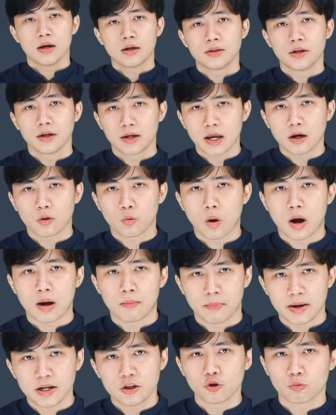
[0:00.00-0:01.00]
Nhưng kết quả
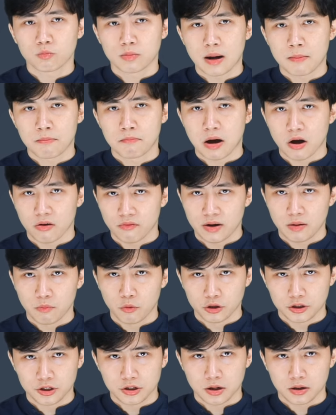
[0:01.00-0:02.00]
mấy chục năm bảo vệ
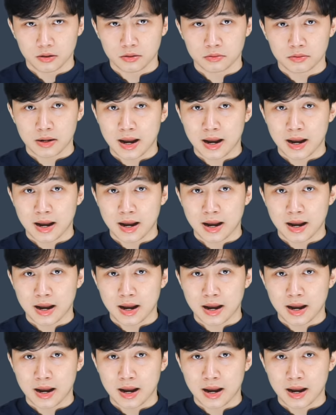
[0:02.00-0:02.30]
môi trường